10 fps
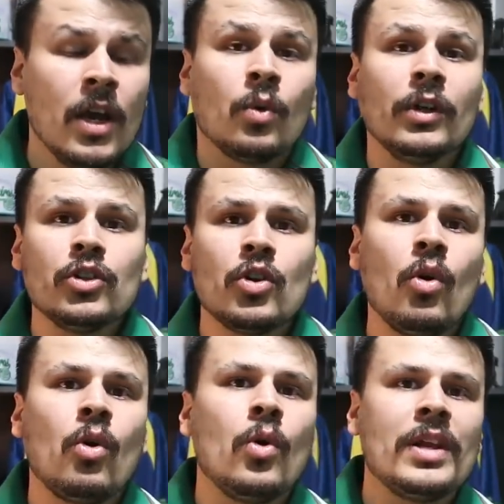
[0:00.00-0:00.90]
Quando
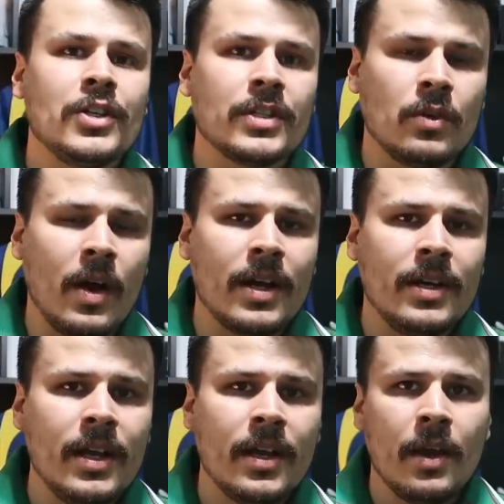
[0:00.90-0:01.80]
jogou Corinthians e
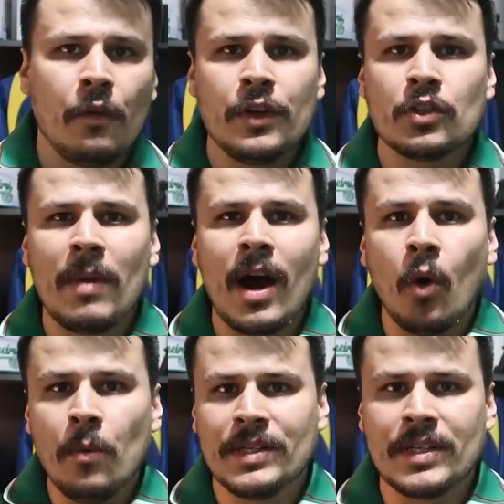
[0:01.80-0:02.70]
Guarani, eu fiz uma
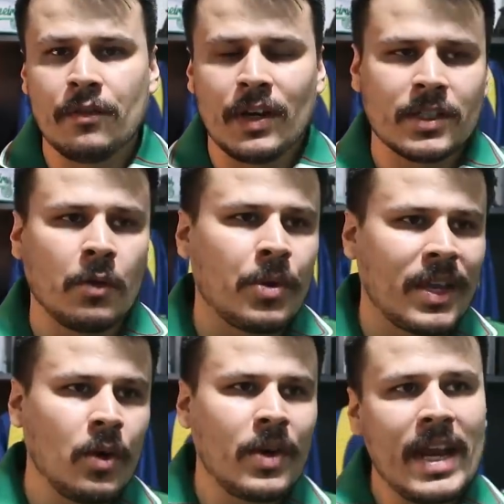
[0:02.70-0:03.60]
observação,
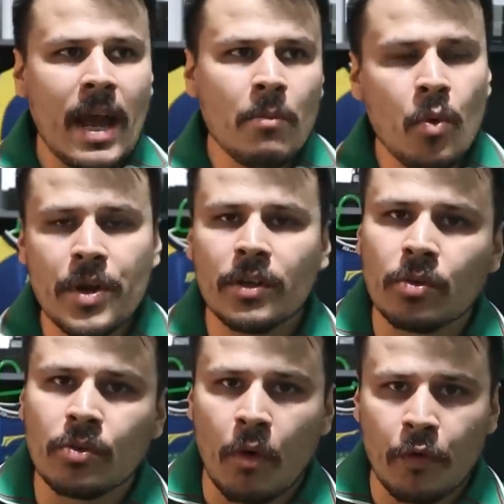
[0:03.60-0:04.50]
porque eu queria
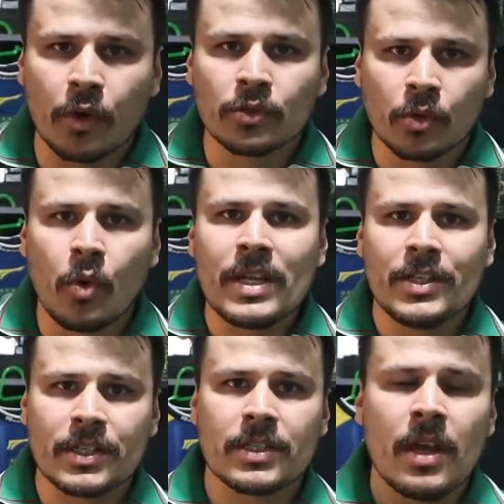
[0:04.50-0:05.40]
muito o confronto
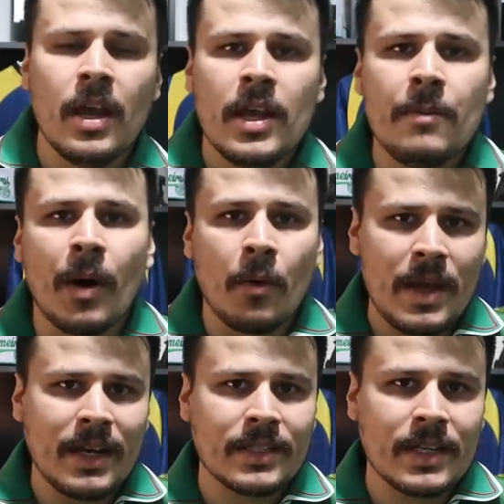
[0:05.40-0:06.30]
Corinthians e
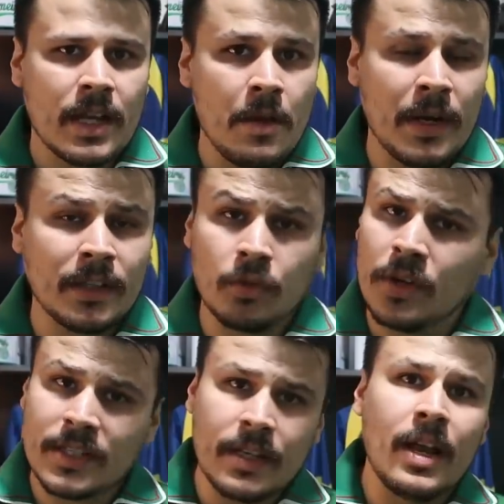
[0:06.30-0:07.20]
Palmeiras nessa
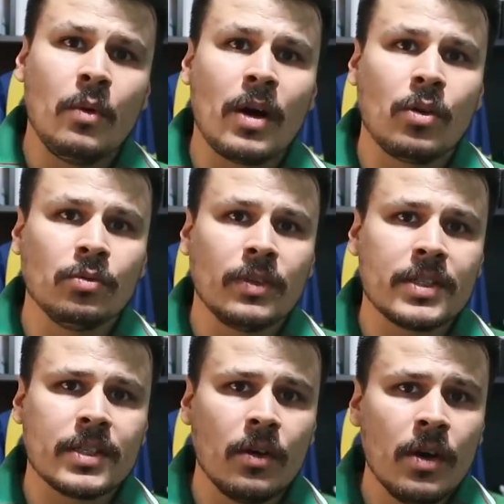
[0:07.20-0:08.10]
Libertadores, que não
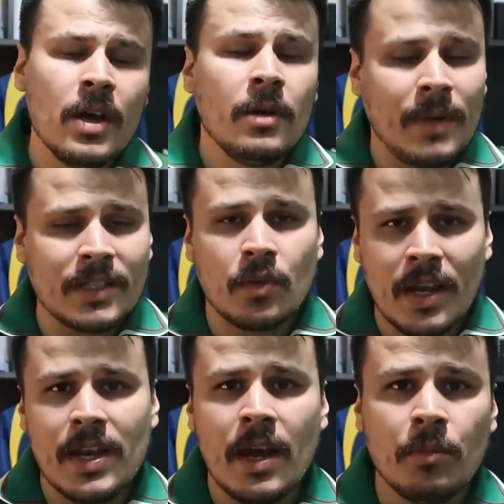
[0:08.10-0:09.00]
aconteceu, mas eu
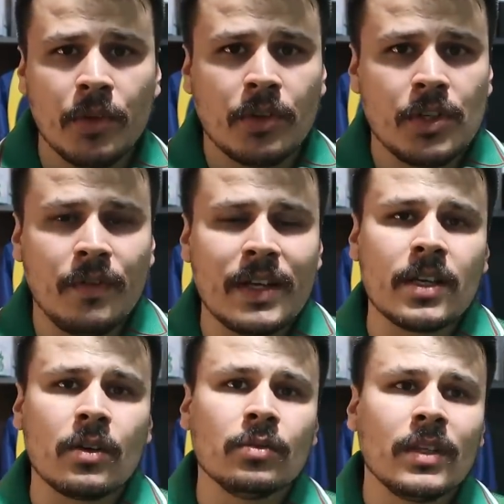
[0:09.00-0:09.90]
queria muito que tivesse
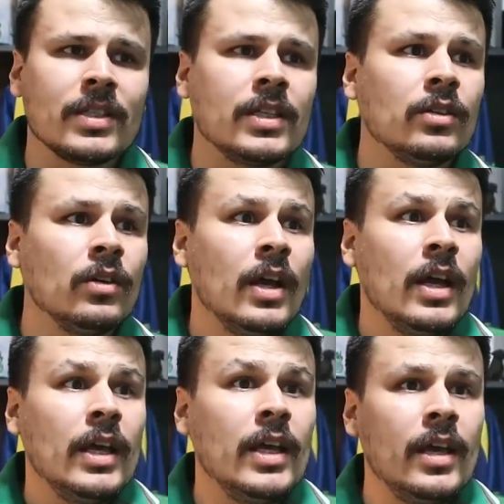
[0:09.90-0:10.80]
acontecido.
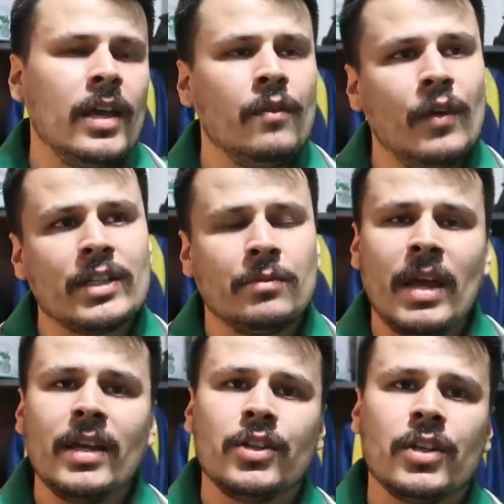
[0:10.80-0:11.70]
E,
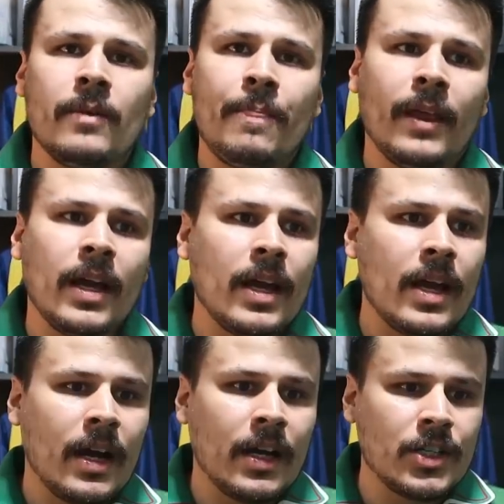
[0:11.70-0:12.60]
infelizmente,
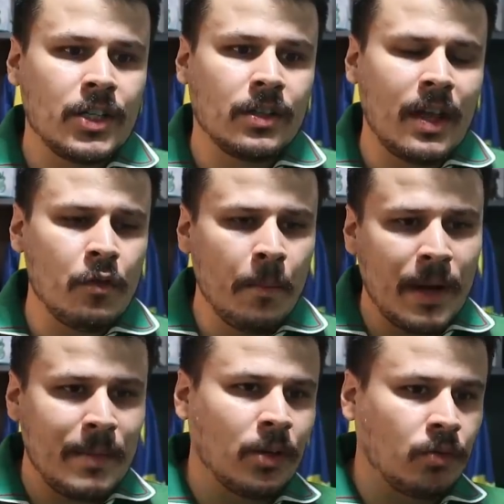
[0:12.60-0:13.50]
é, a gente teve um
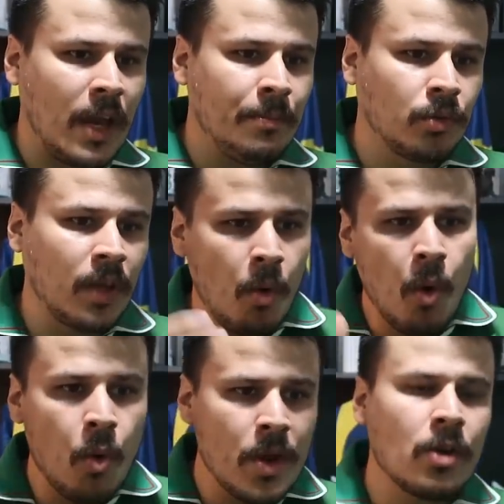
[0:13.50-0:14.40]
primeiro tempo tão
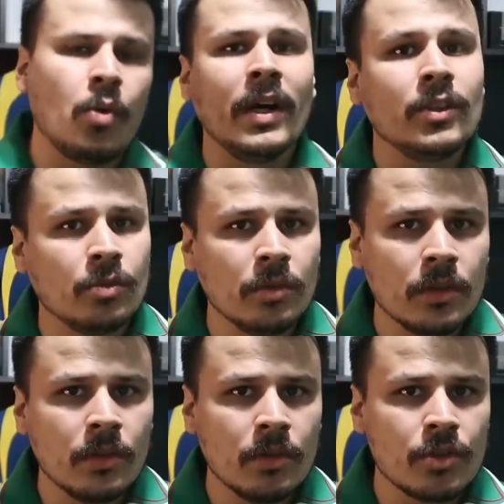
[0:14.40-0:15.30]
ruim quanto
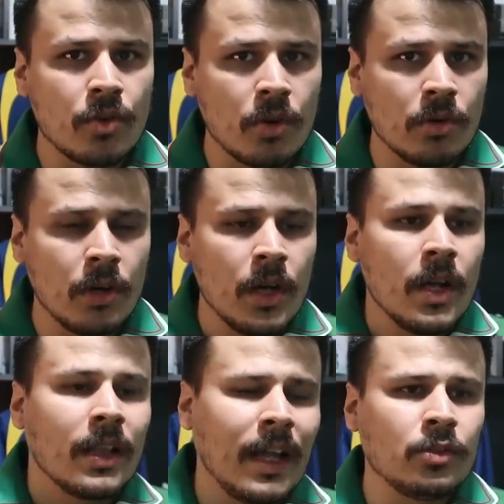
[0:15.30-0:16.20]
o jogo
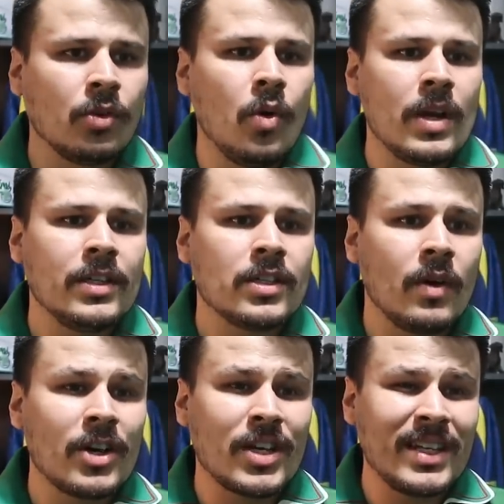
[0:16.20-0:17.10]
lá do Corinthians.
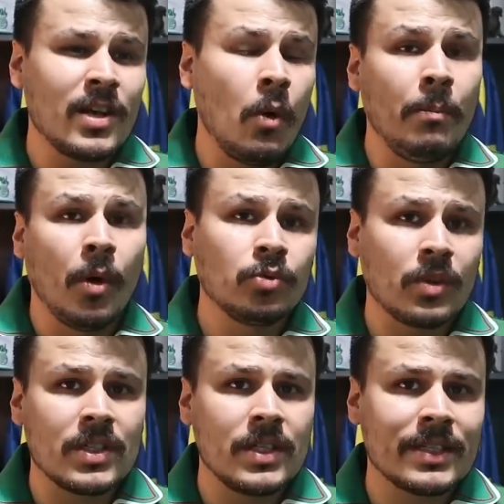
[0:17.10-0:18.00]
Eu acho que esse é um ponto
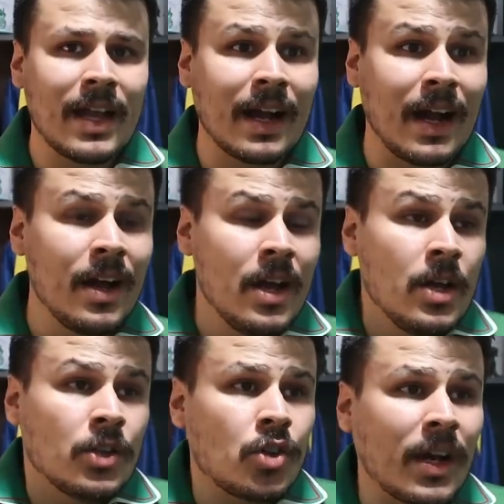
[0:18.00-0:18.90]
a se destacar.
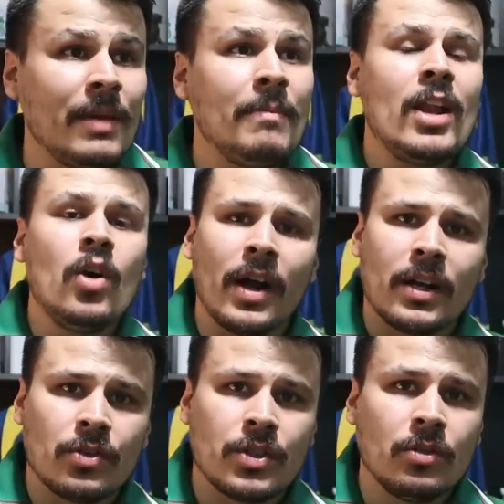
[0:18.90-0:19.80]
Só que melhora
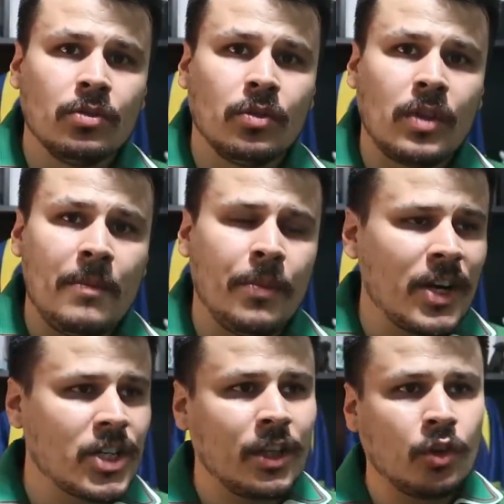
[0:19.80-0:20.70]
no segundo tempo. Eu
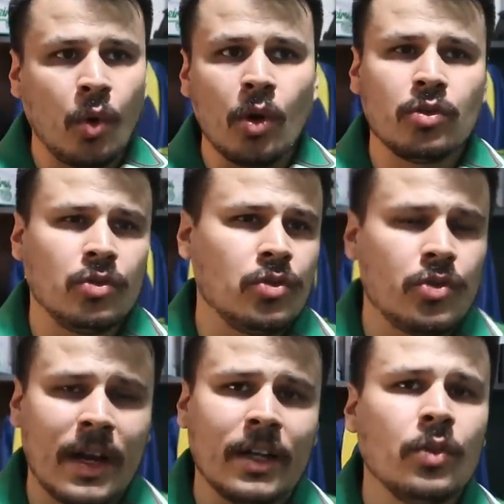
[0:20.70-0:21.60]
acho que todos os
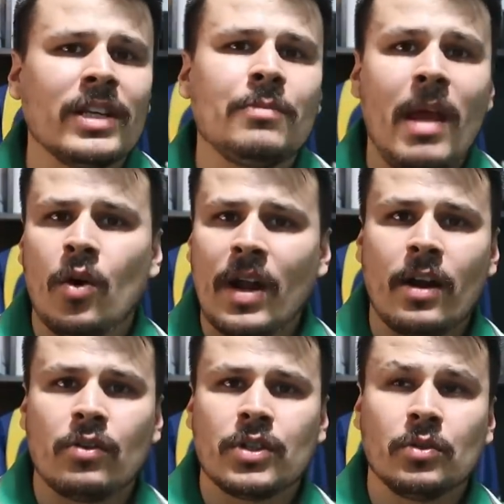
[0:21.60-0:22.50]
jogadores
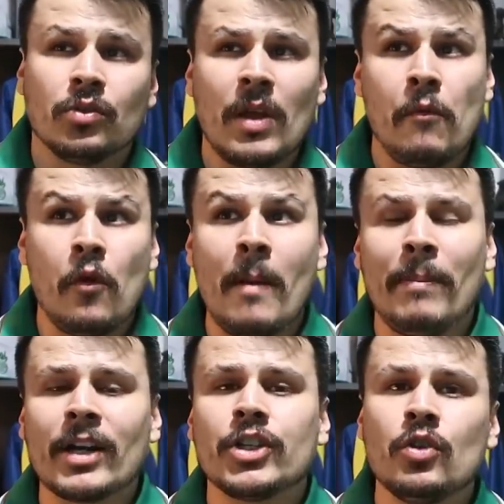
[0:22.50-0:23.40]
melhoraram no segundo tempo. Foi uma
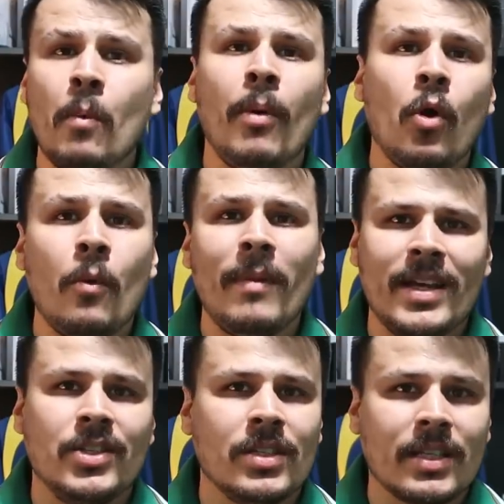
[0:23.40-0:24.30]
partida um pouco
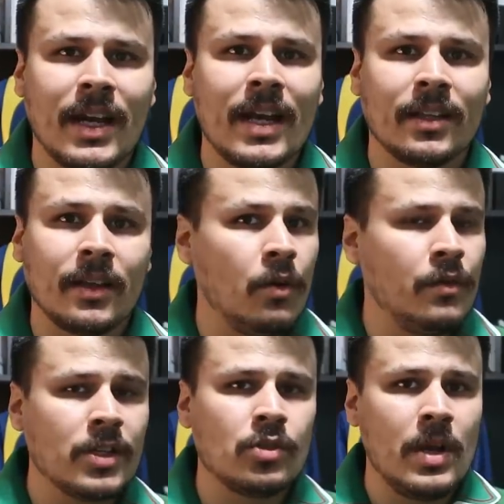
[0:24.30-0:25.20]
mais discreta,
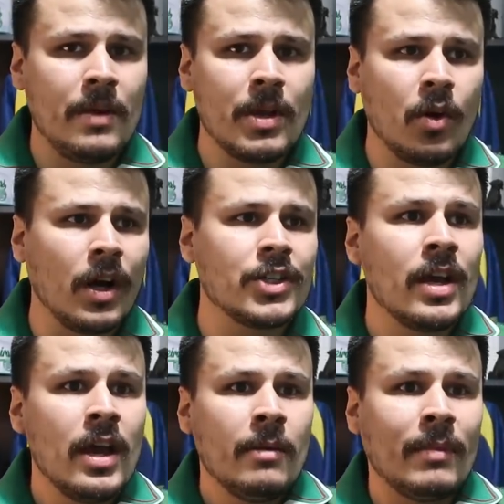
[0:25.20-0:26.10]
talvez, do William Bigode,
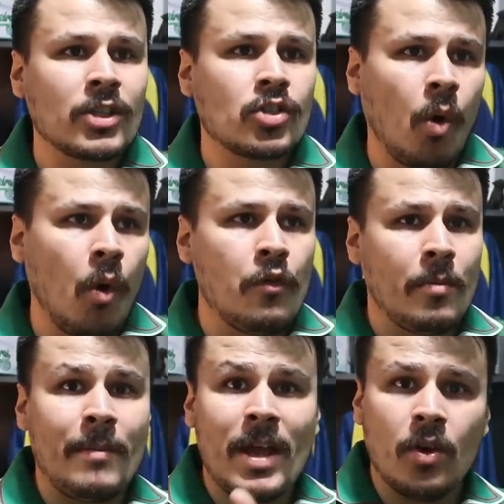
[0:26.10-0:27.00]
mas houve
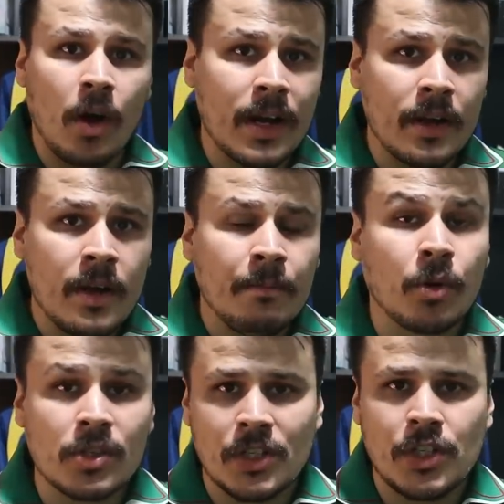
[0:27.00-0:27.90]
uma melhora
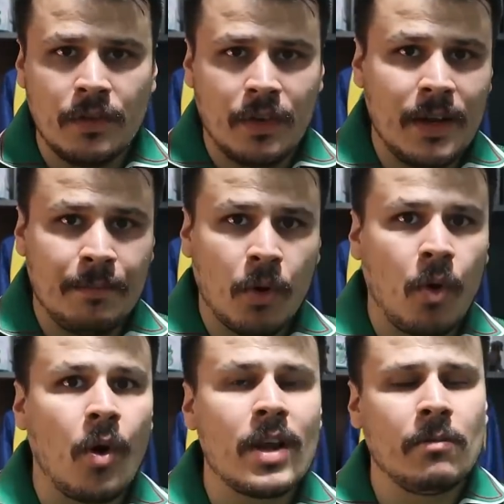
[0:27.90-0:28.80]
positiva ali para o
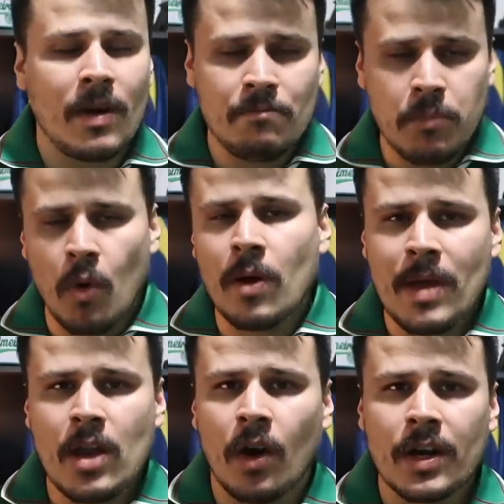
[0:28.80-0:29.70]
Rony, uma boa
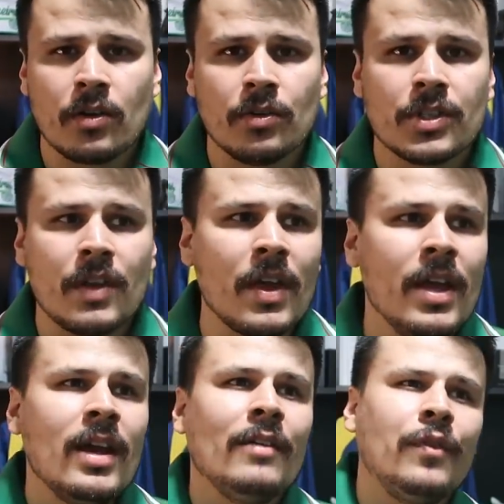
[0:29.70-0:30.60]
melhora, inclusive.
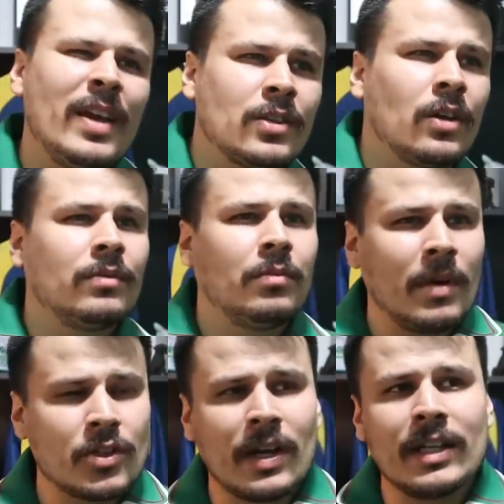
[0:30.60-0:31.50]
Fez
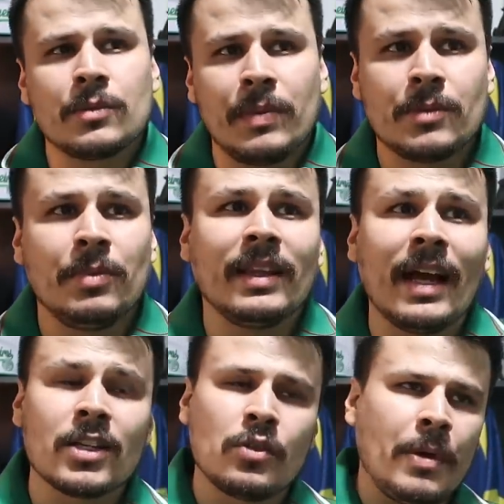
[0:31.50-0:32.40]
algumas jogadas
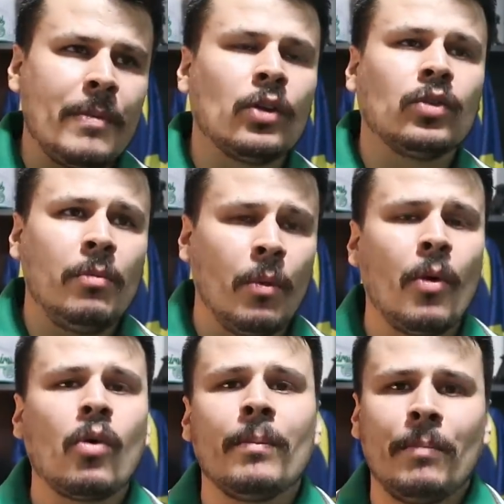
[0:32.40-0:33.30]
precipitadas, no primeiro tempo um
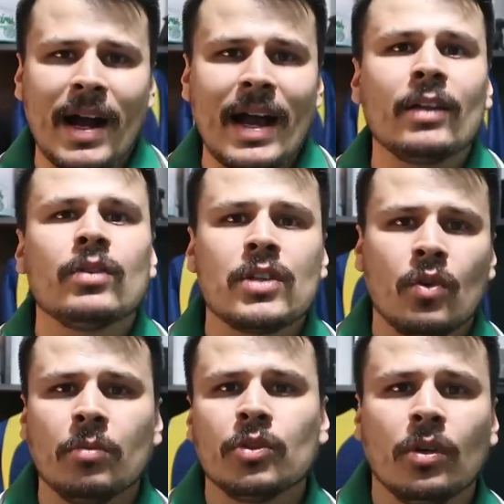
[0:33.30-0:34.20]
pouco apagado, assim
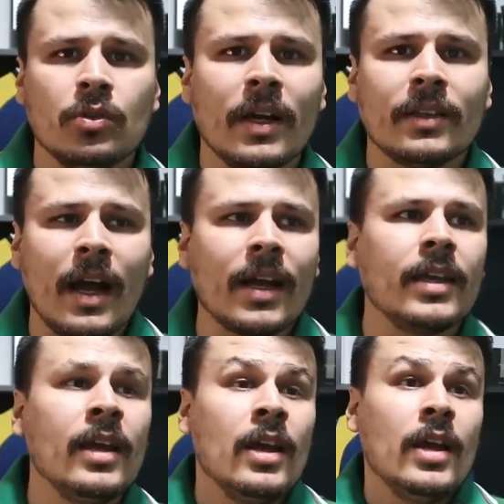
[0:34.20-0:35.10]
como todo o ataque.